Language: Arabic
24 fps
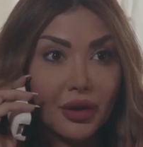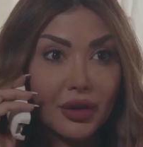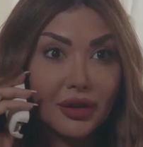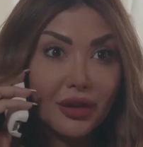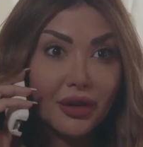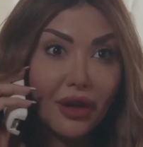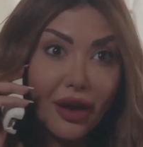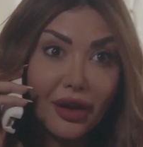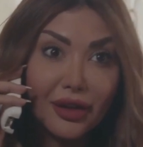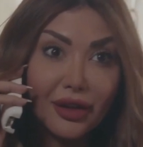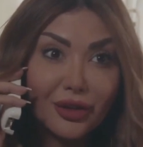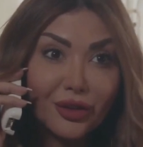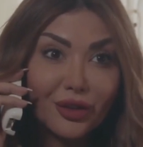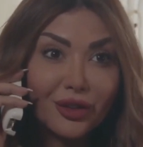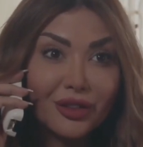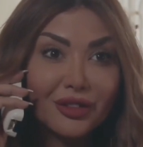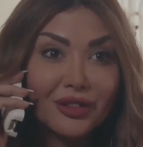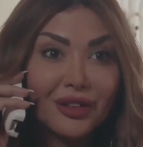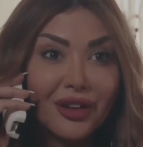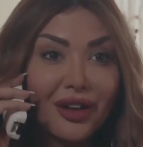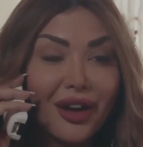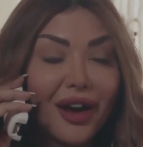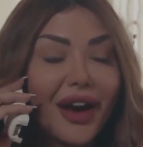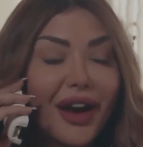لا ايو
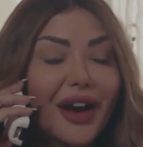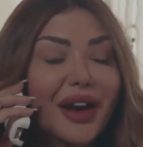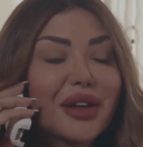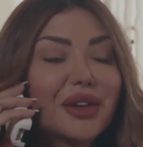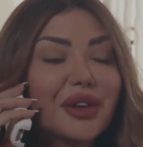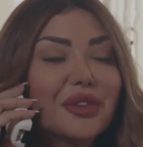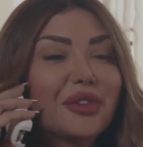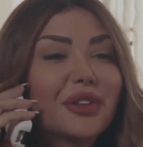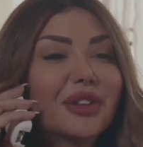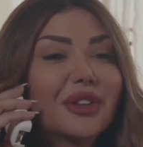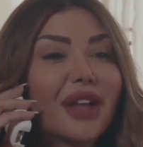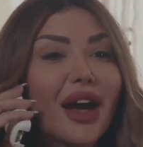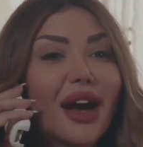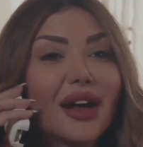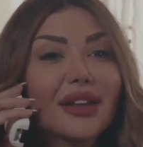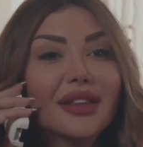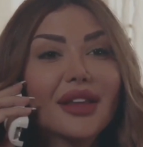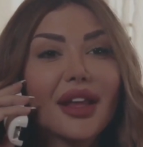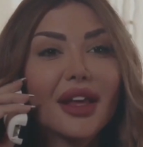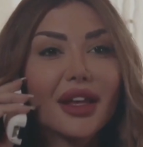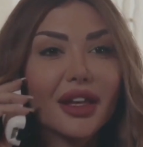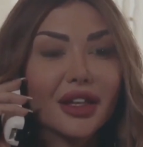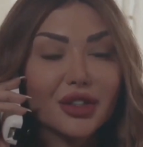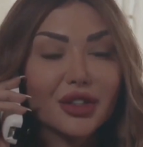عرفت
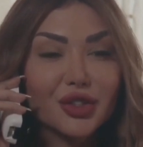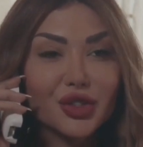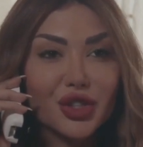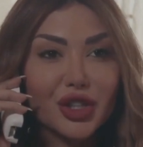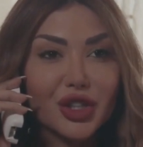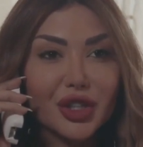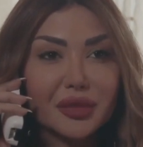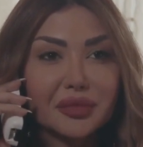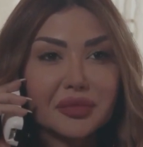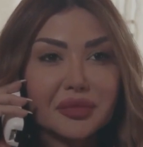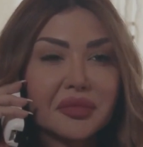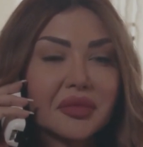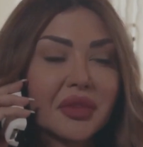عنا كل شيء